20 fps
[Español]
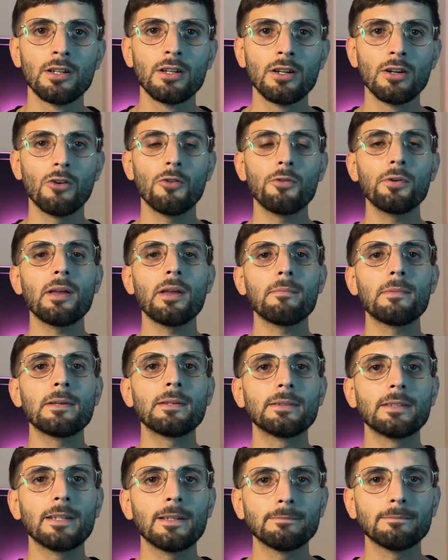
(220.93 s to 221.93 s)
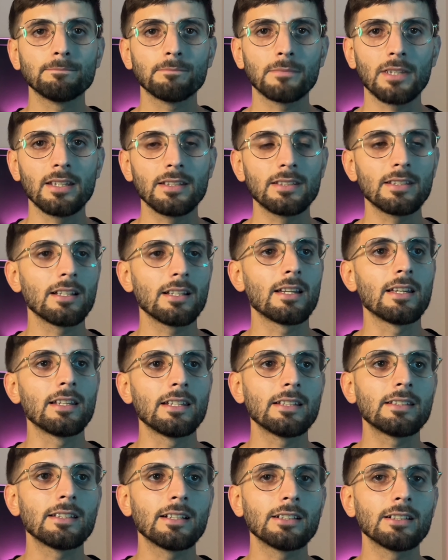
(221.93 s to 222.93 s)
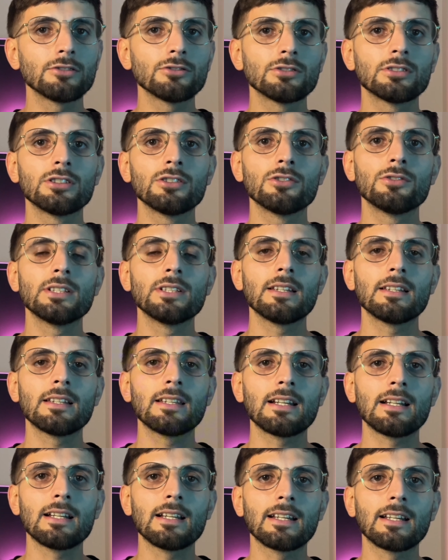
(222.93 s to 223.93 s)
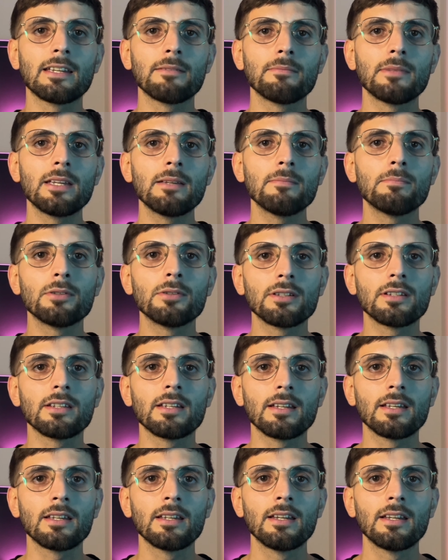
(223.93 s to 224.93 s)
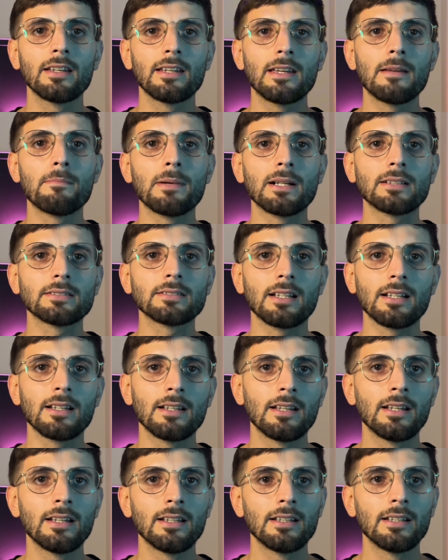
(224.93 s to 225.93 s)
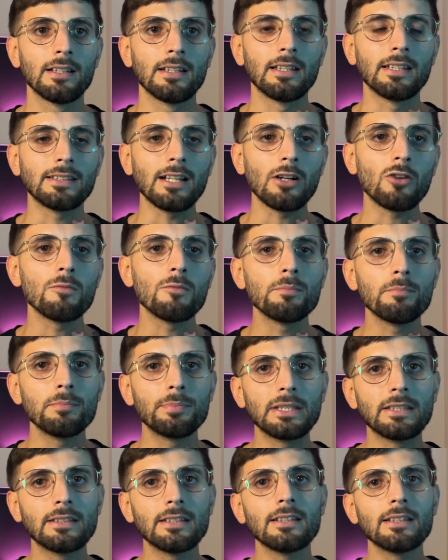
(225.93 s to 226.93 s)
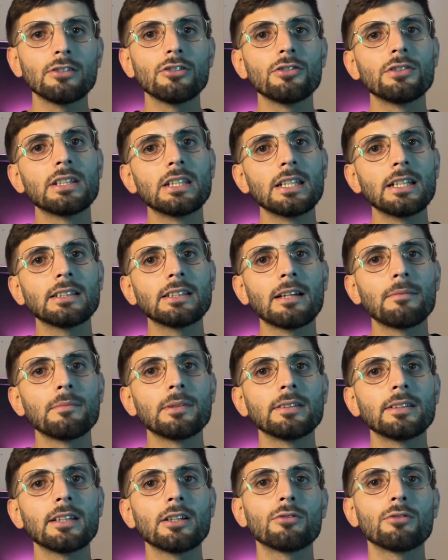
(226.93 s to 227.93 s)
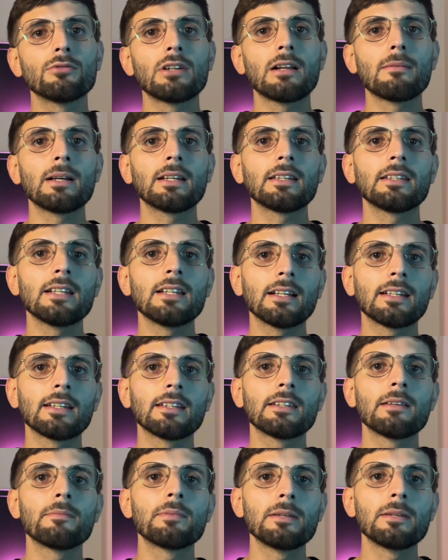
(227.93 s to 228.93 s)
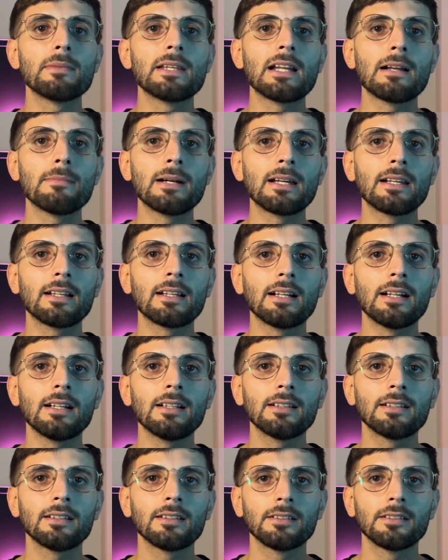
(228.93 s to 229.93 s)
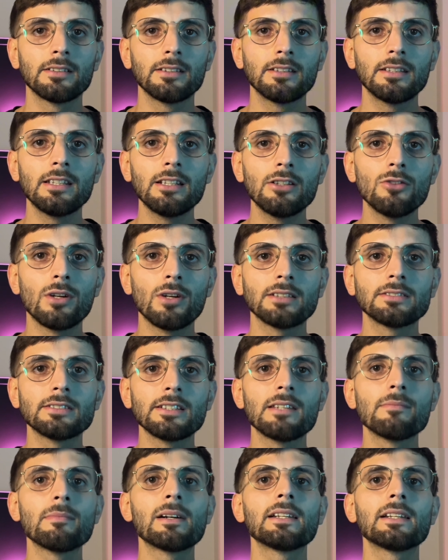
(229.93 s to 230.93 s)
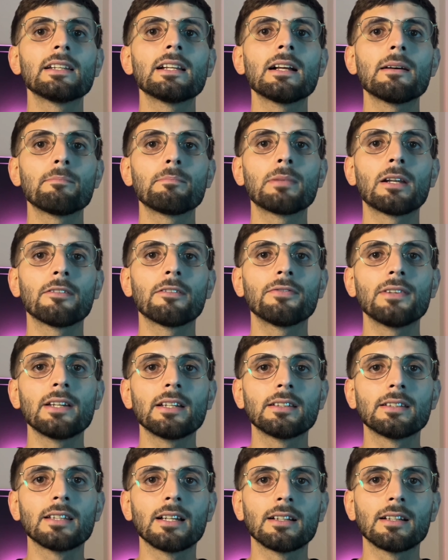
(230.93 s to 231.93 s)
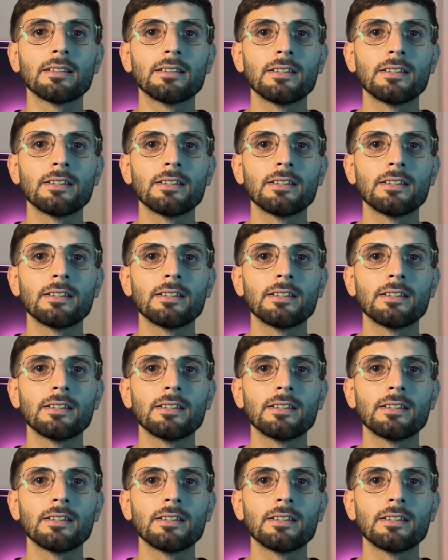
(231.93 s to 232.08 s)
Obviamente, este, en este caso se lo voy a dar a la Kemei porque, ¿qué pasa? Está compitiendo directamente con una máquina que es de primera marca y lo hace de manera perfecta.